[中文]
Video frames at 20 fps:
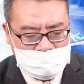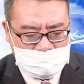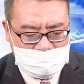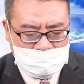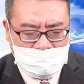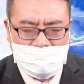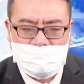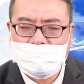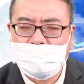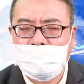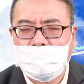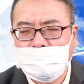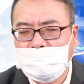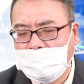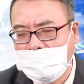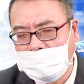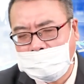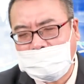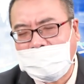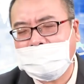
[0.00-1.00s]
啊，有人
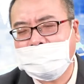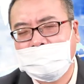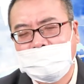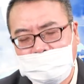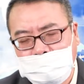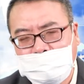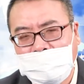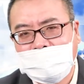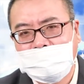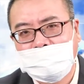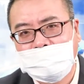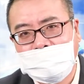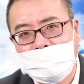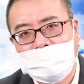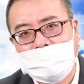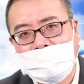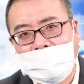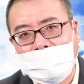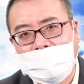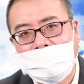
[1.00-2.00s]
买到八十八九
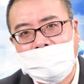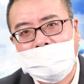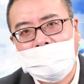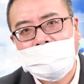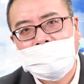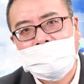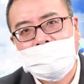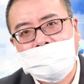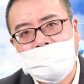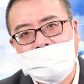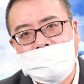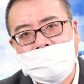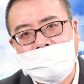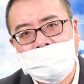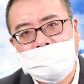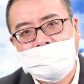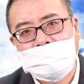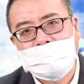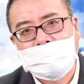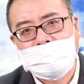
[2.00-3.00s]
十张了，
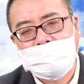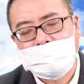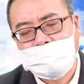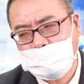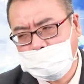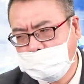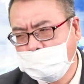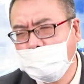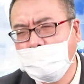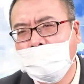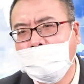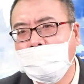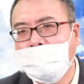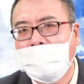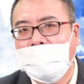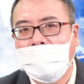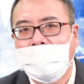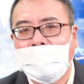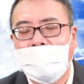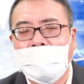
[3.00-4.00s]
不错
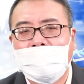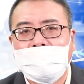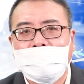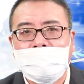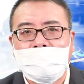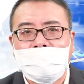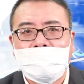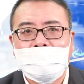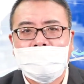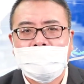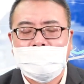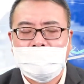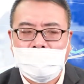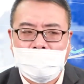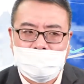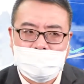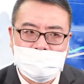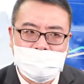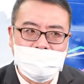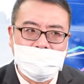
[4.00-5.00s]
嘛，
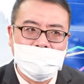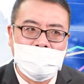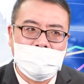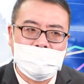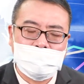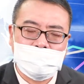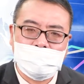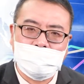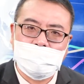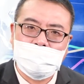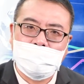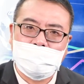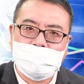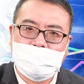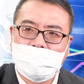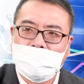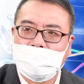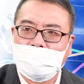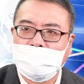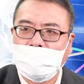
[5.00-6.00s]
好进好出有
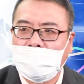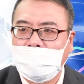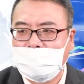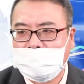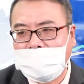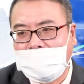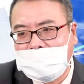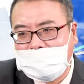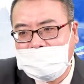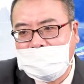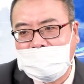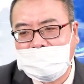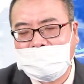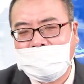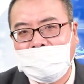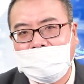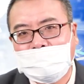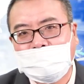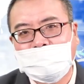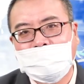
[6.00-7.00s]
价差，大价
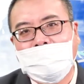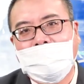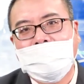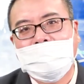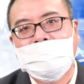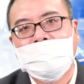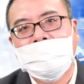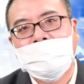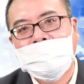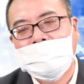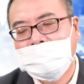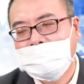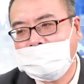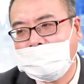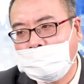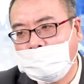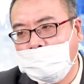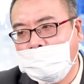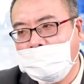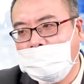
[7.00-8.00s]
差赚，十
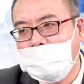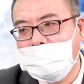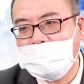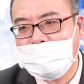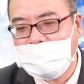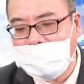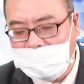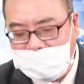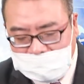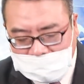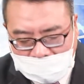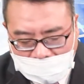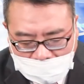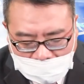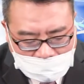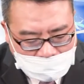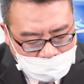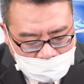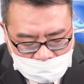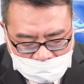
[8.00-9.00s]
几块的价
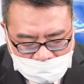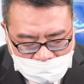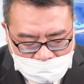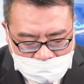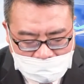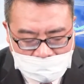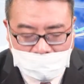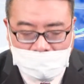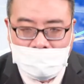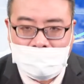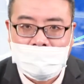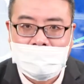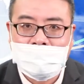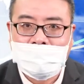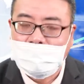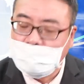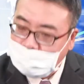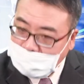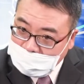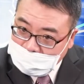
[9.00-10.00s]
差 OK 啊，
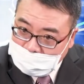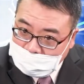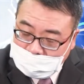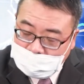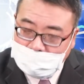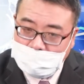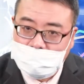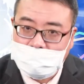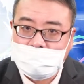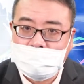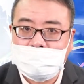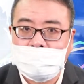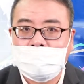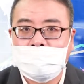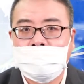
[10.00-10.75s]
买几次？